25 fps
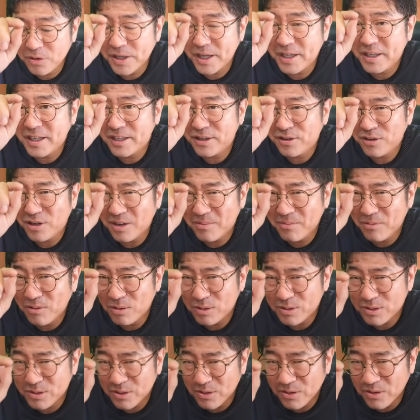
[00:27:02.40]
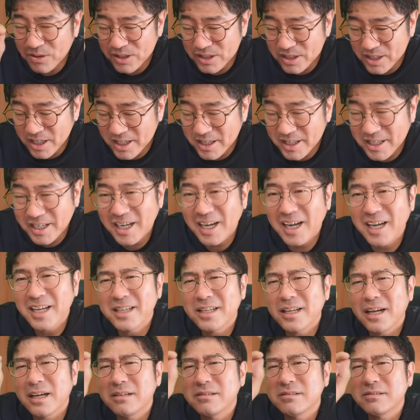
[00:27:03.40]
ういう枝とかも細い線で
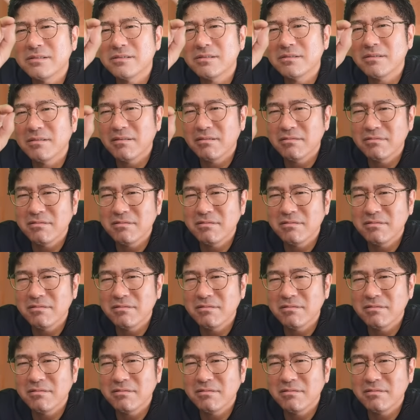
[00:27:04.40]
描いてあるんですよ。